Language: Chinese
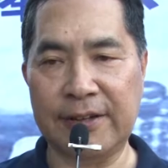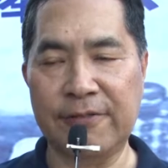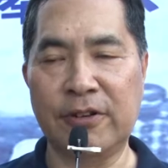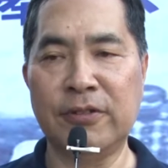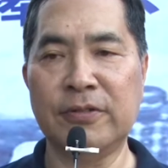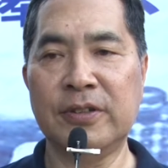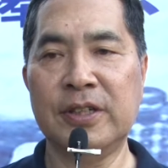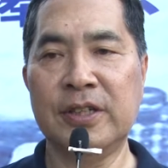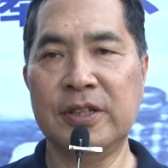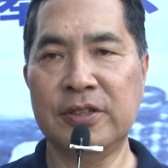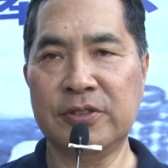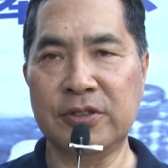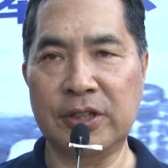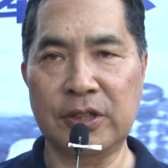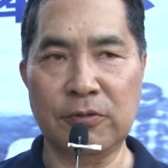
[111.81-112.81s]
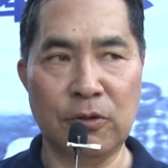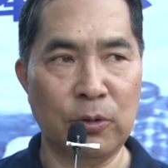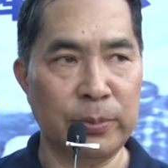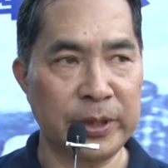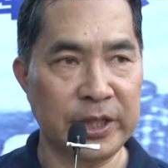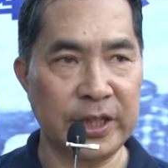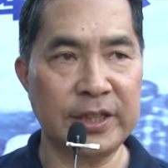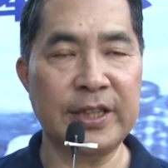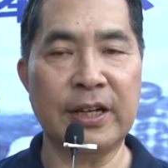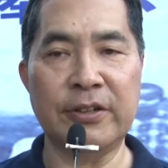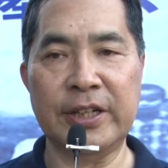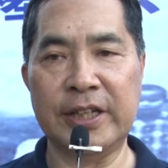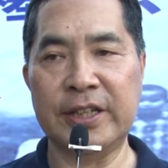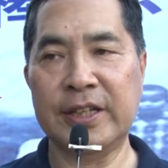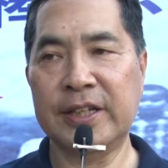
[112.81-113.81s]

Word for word: 风，所以我们沿道呢。